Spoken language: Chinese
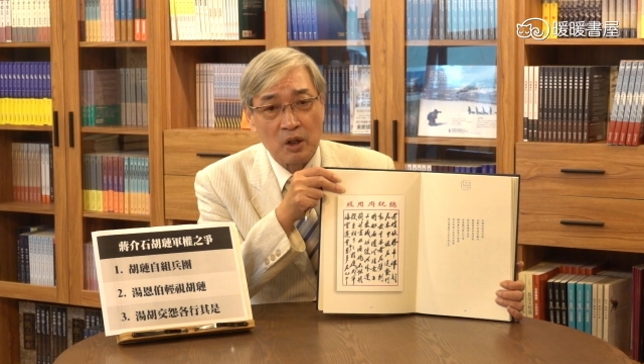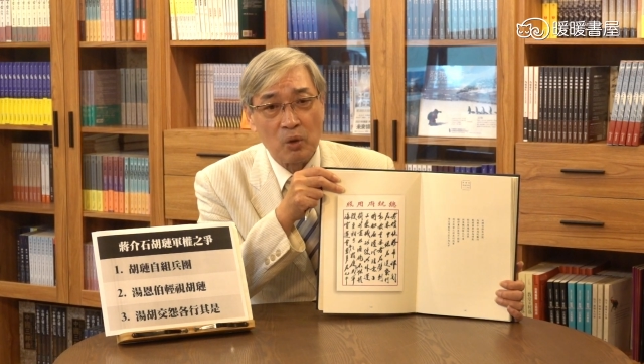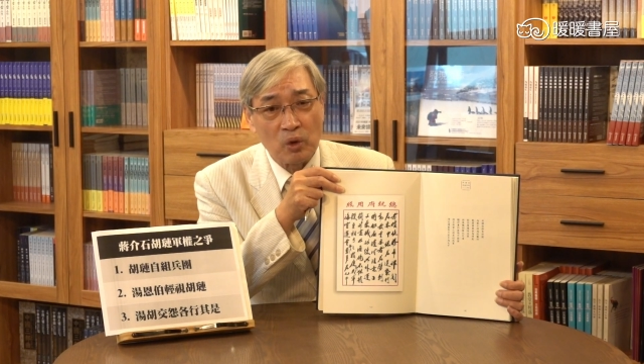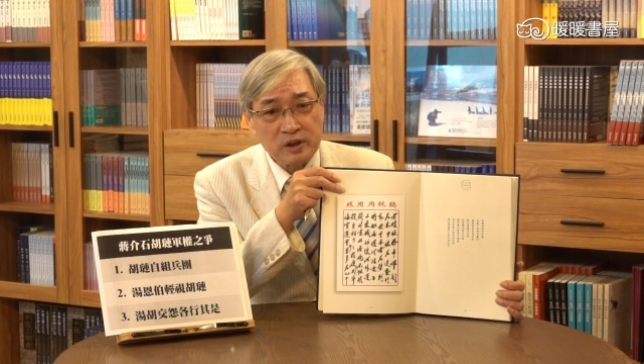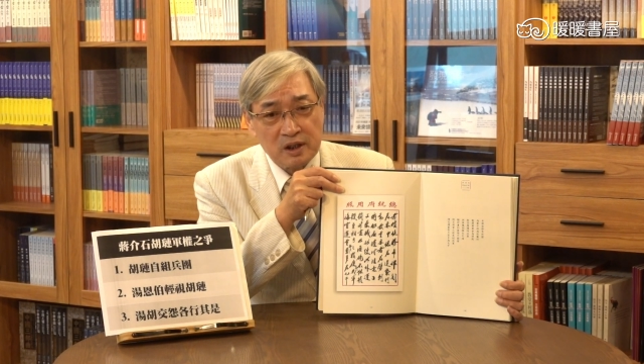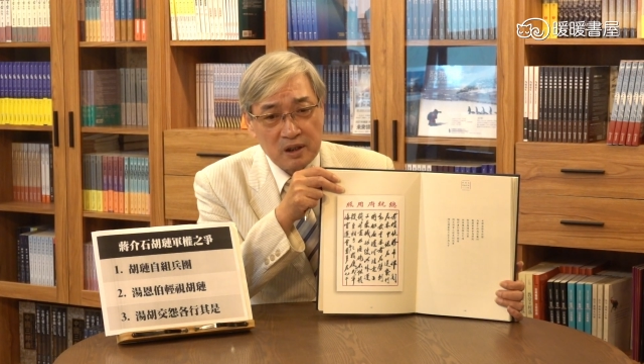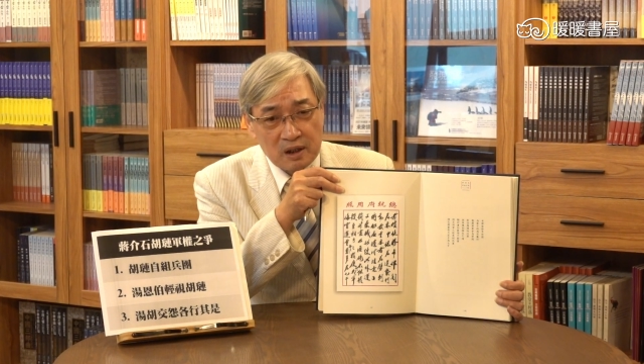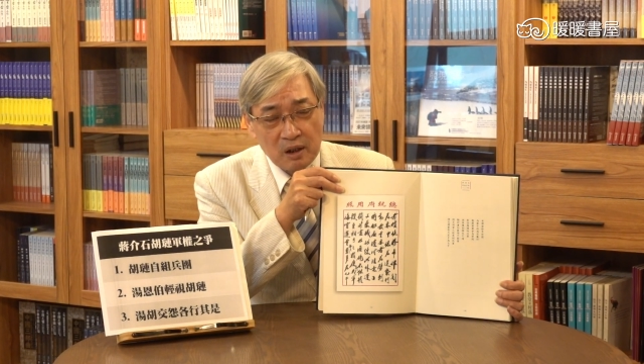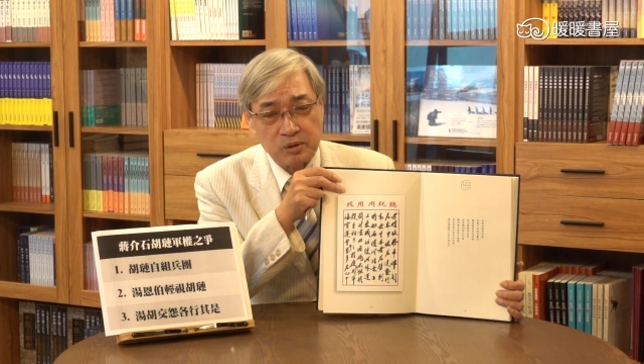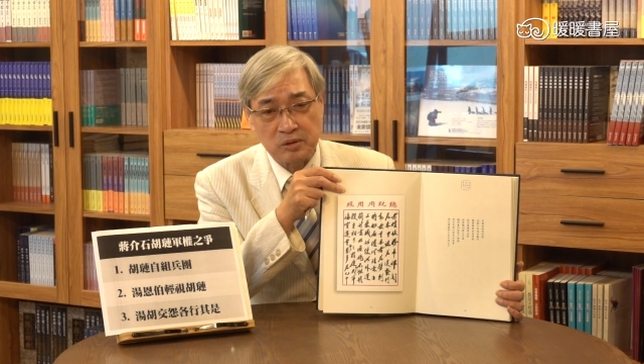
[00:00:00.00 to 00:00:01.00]
我现在
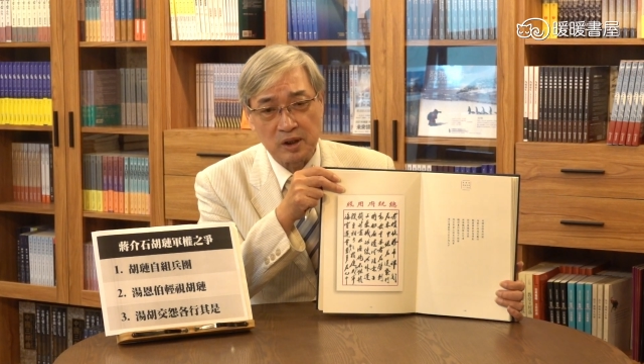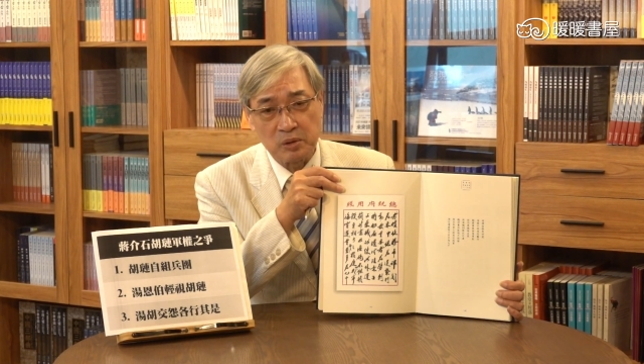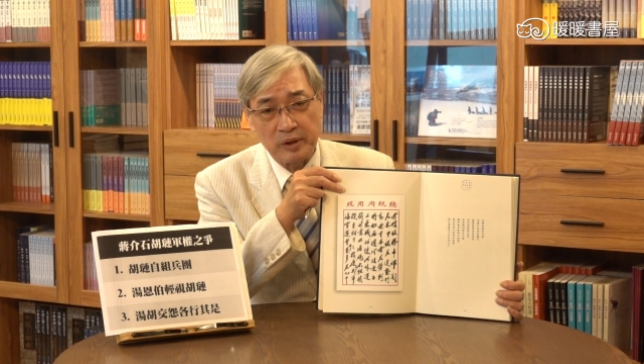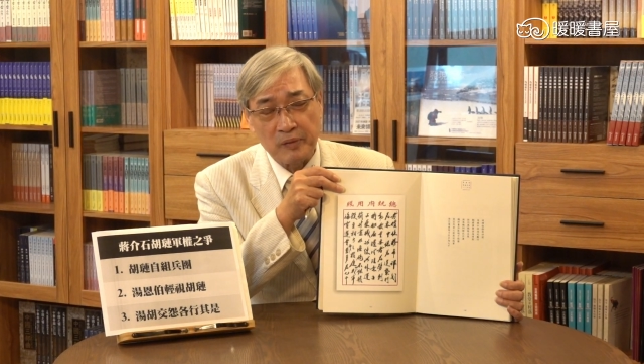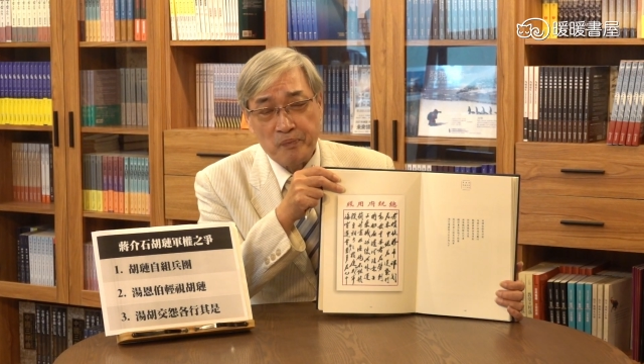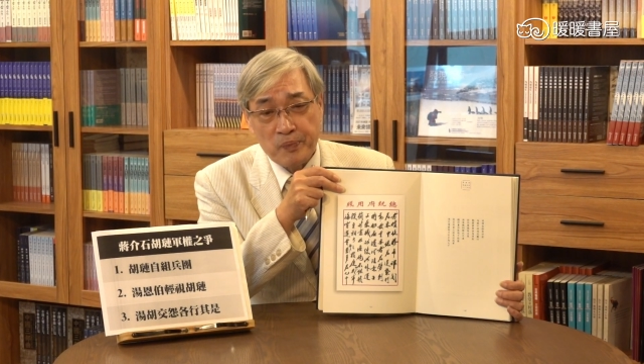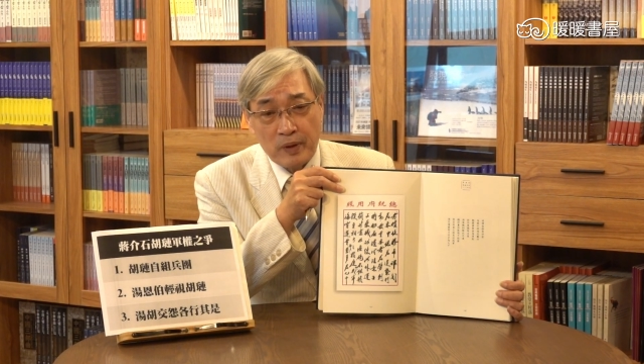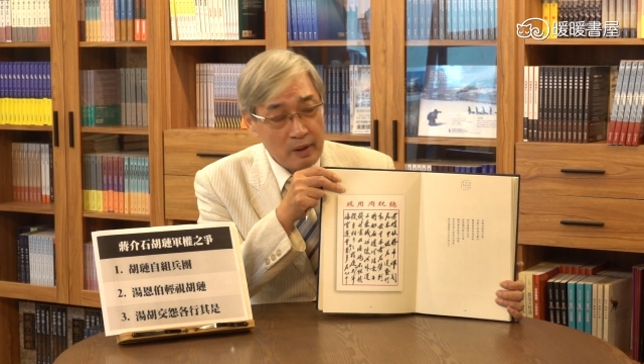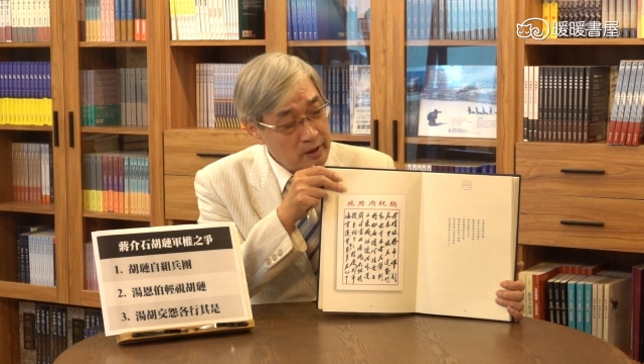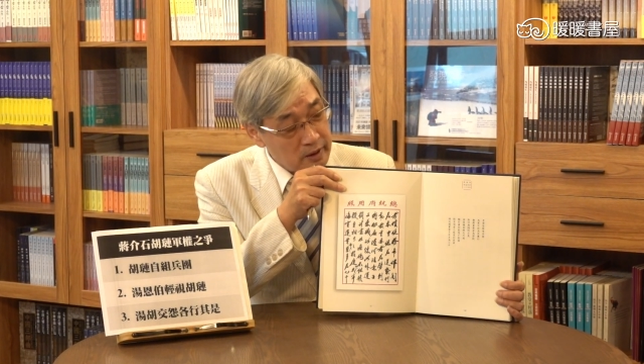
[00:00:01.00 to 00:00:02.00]
告诉各位，
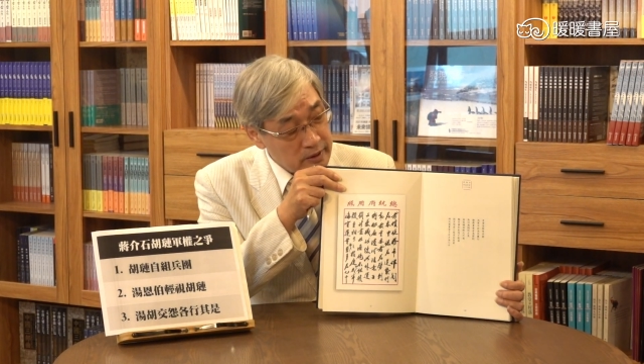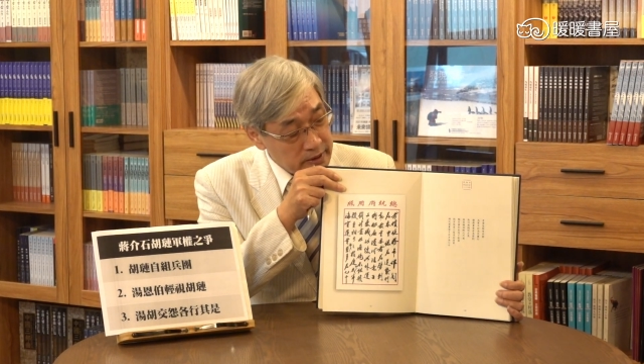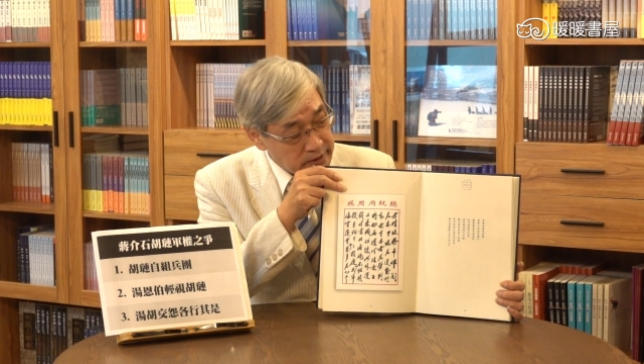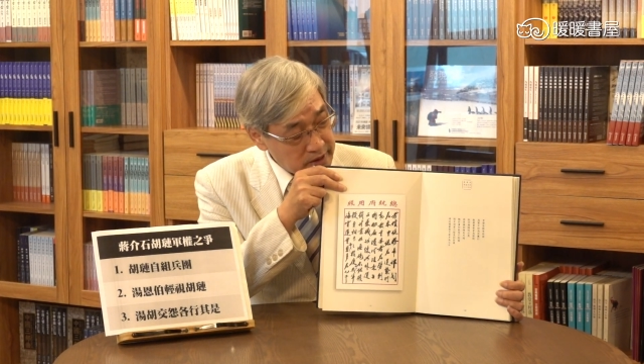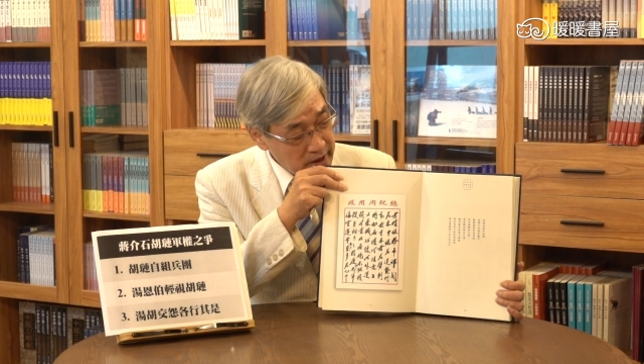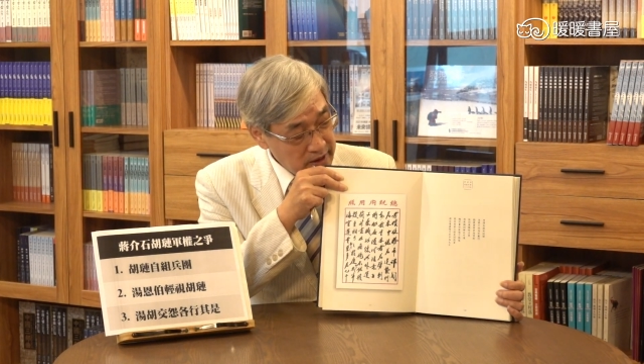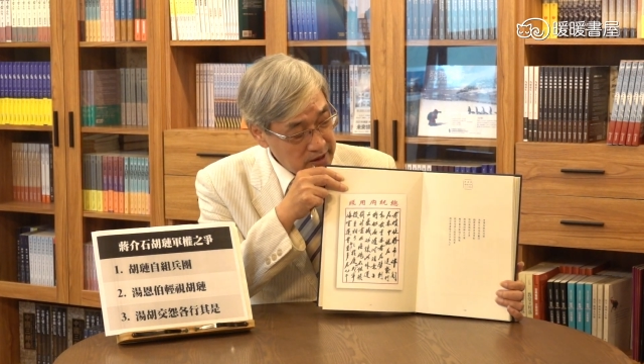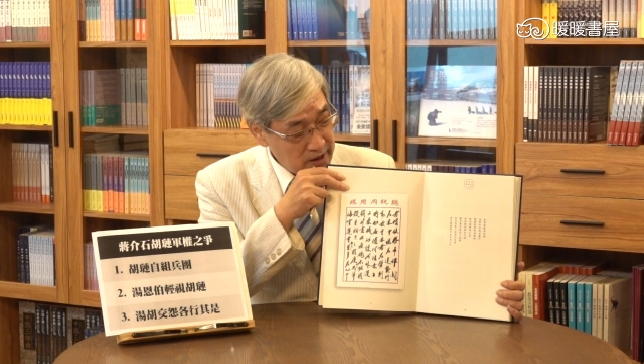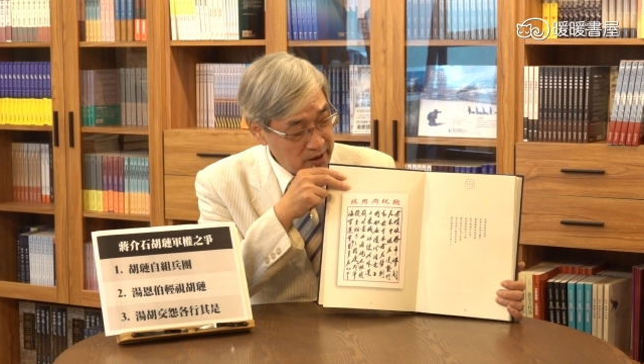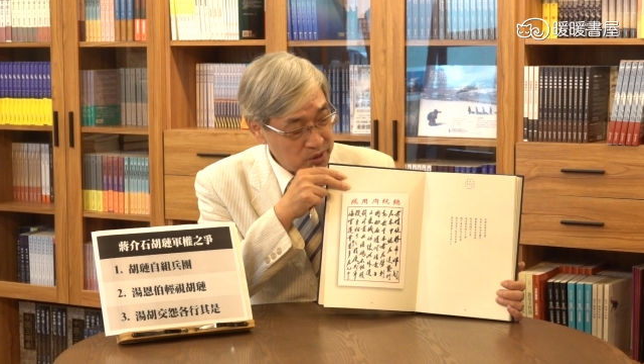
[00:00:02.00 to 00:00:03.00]
这一
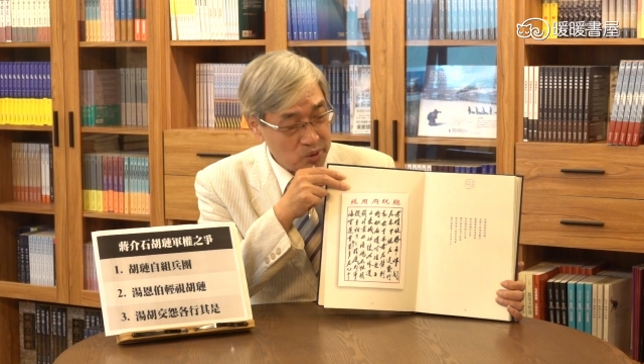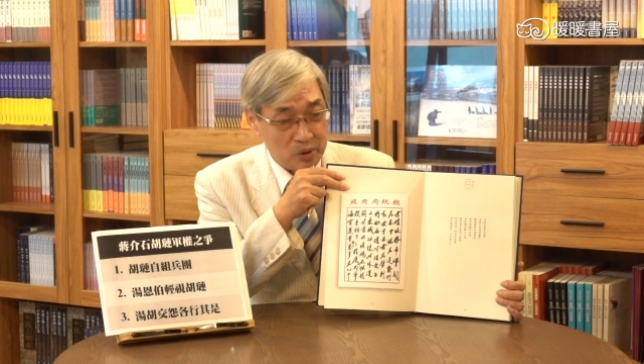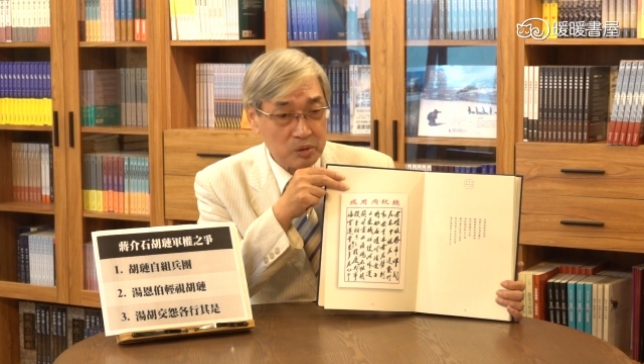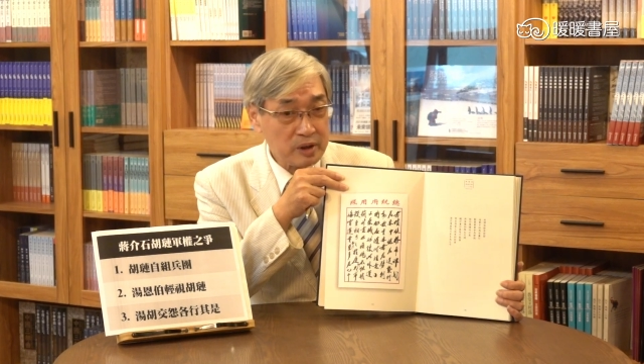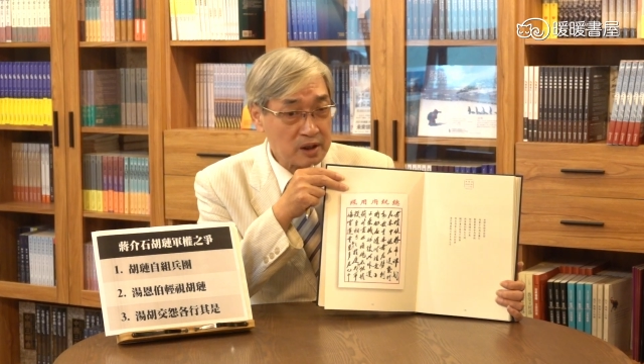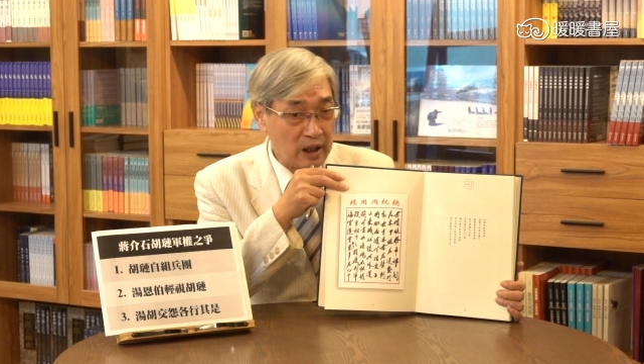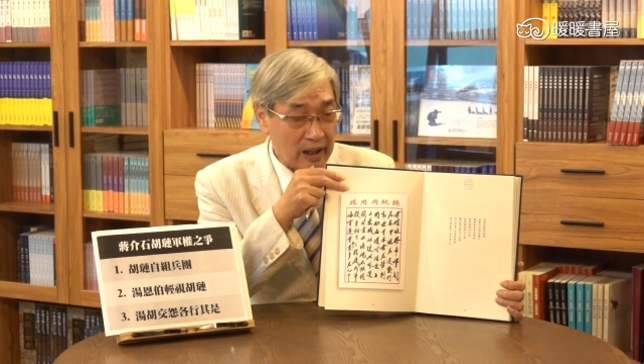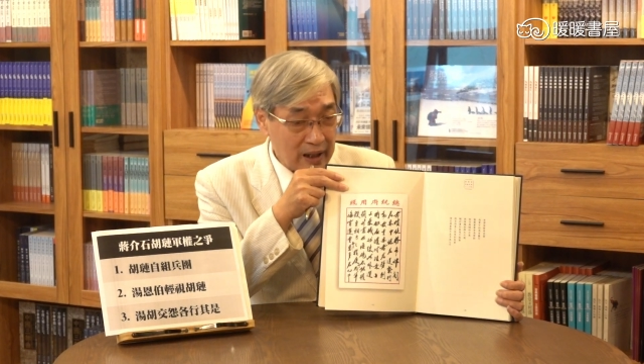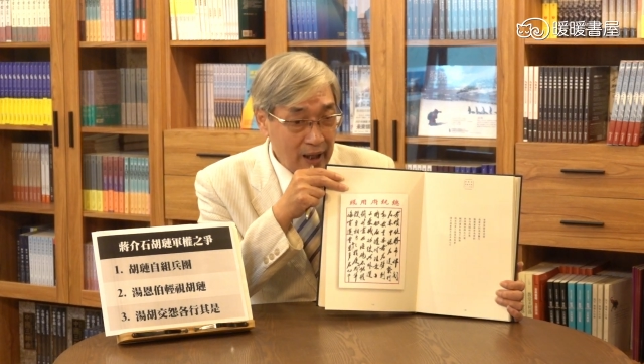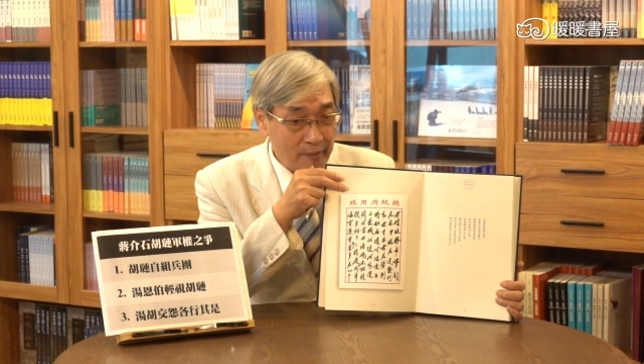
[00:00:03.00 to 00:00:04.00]
些所谓的档
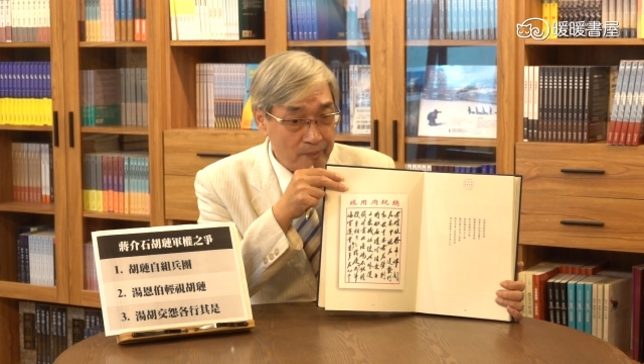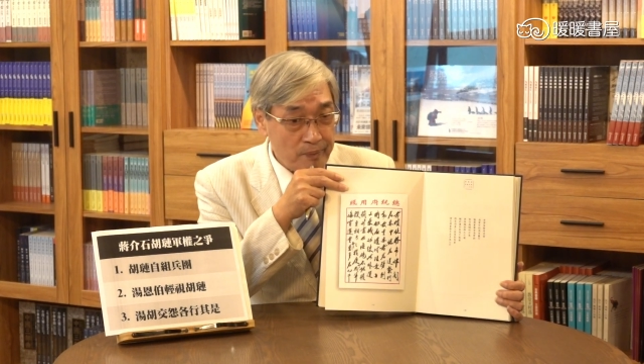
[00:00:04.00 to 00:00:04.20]
案，